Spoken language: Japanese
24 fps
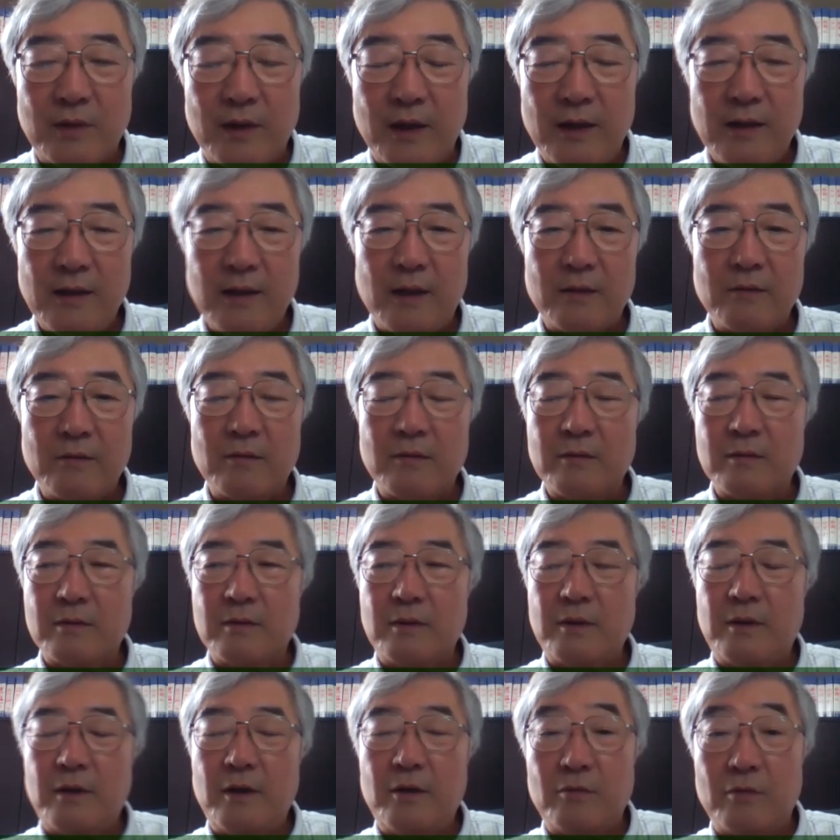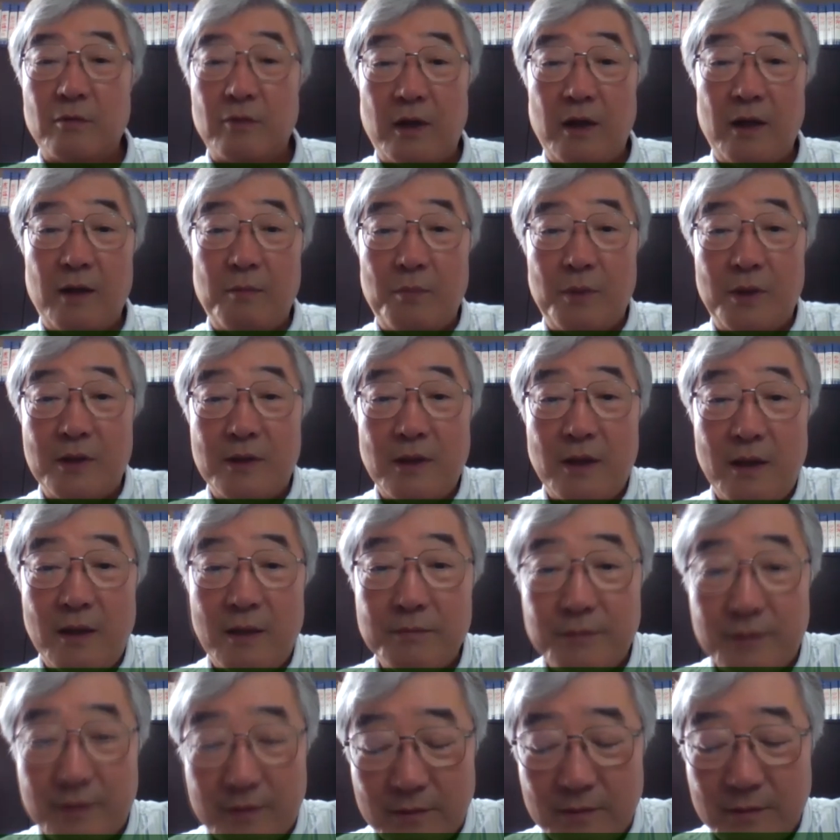ね、あの、例の
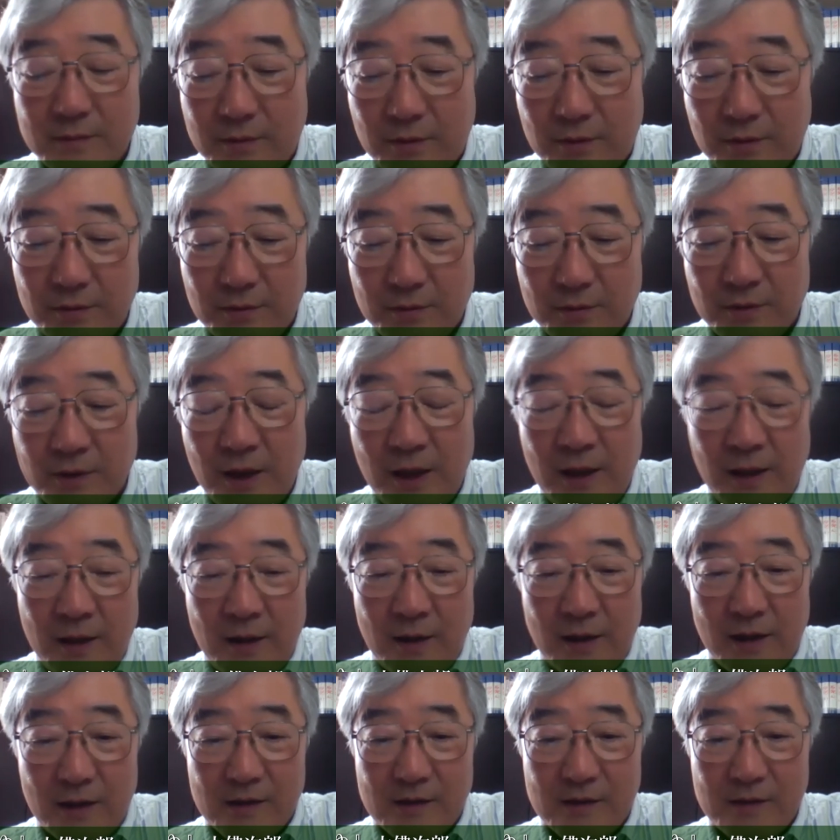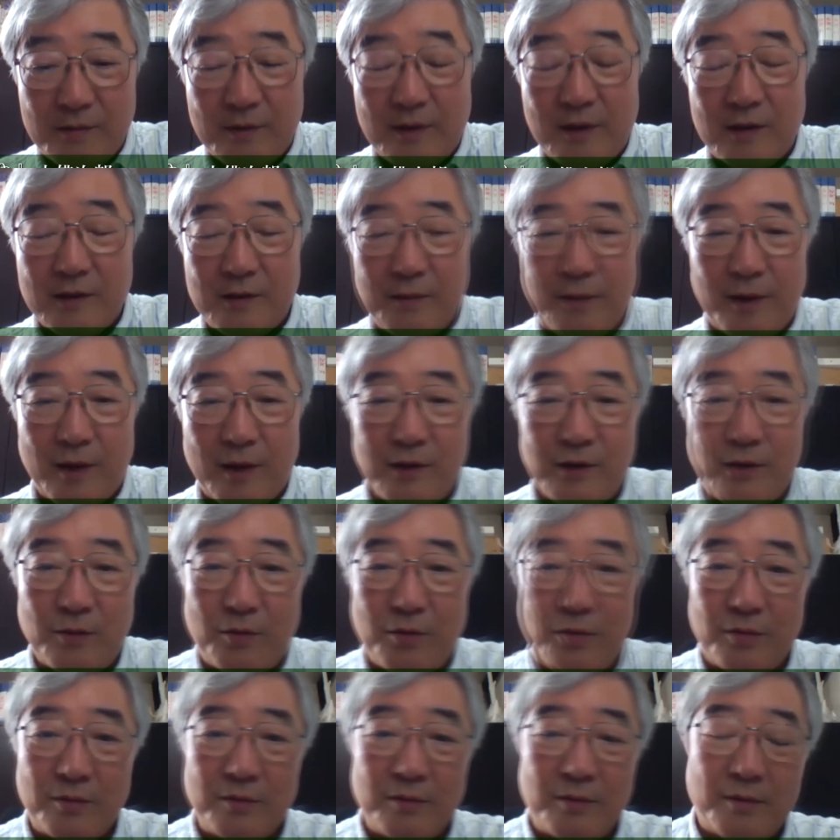レ・ミゼラブルっていう、えー、素晴らしい
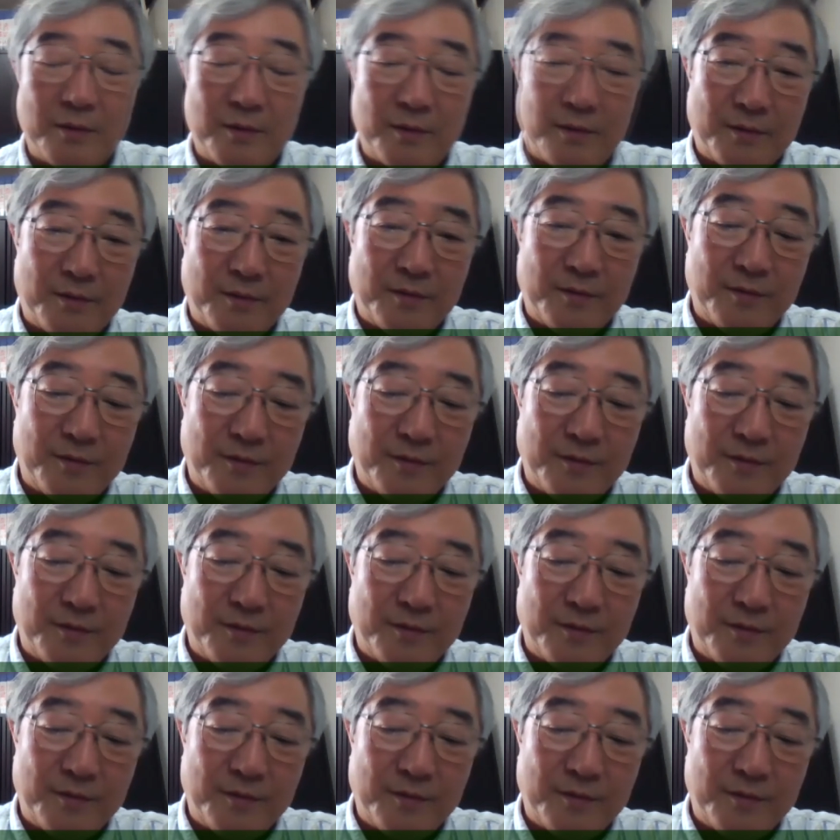本を、